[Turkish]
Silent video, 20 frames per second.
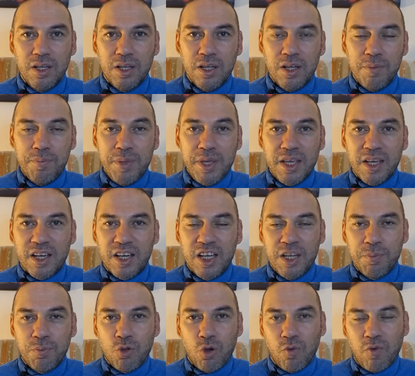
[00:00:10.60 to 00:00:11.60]
e, bir
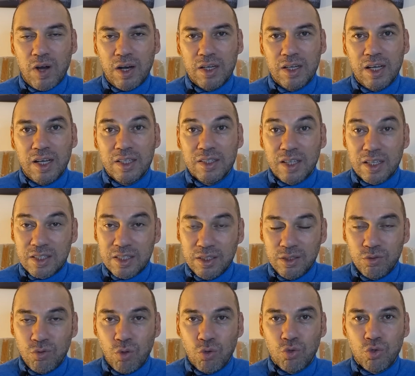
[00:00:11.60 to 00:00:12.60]
kripto varlığa
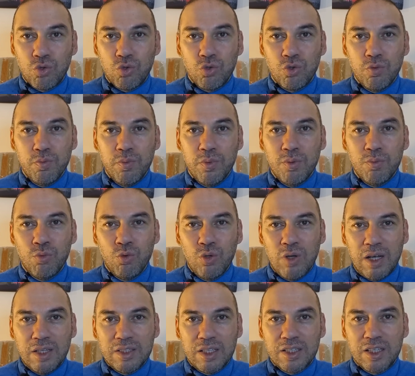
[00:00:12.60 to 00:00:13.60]
nasıl dönüştürürüm?
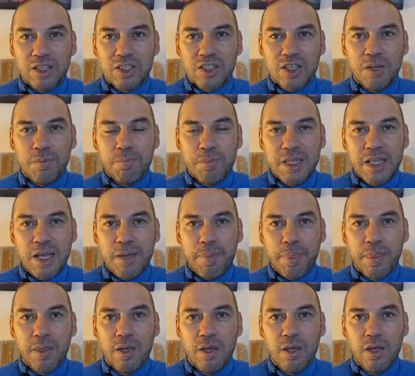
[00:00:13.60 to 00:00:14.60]
Bunu anlatacağım. Bir
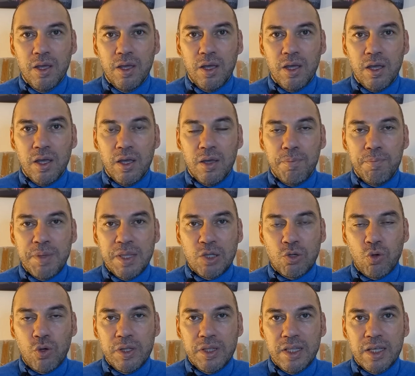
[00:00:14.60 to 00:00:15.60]
de e,
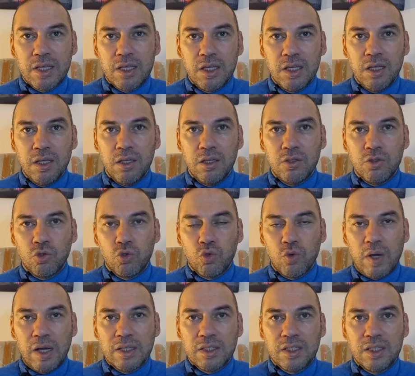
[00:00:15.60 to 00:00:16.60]
Bitcoin'deki
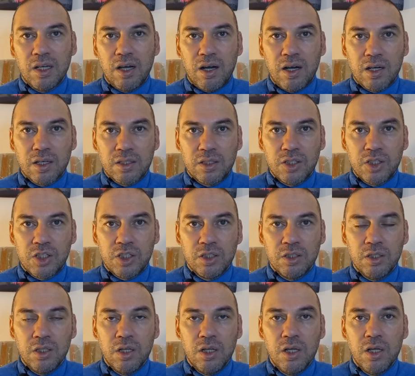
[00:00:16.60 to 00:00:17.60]
şu anki
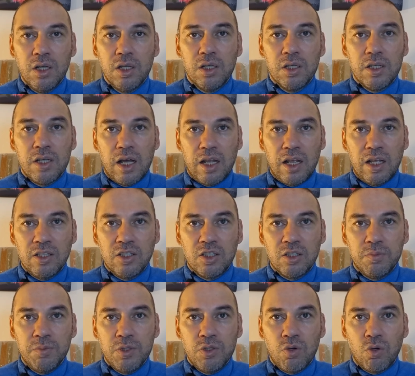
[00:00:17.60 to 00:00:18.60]
artışın
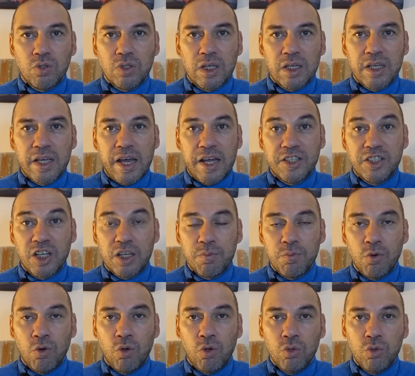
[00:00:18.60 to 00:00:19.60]
yalancı mı yoksa gerçek
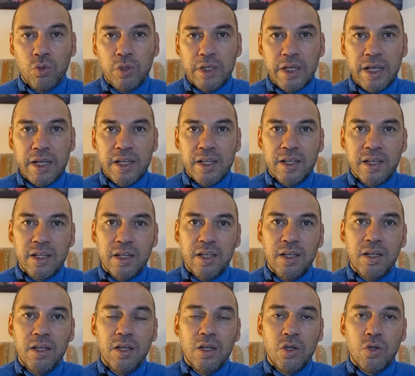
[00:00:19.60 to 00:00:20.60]
mi olduğu ile
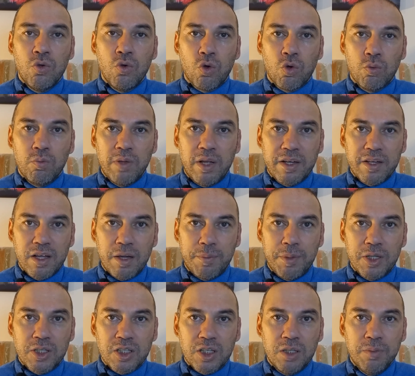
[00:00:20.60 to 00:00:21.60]
ilgili yorumlar
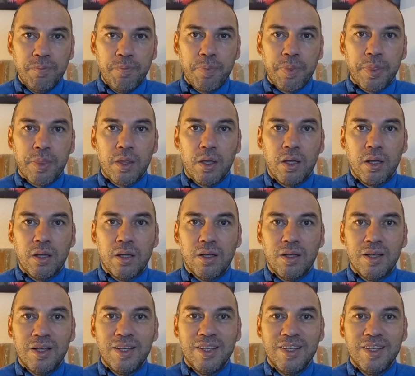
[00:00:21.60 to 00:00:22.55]
yapacağım. E,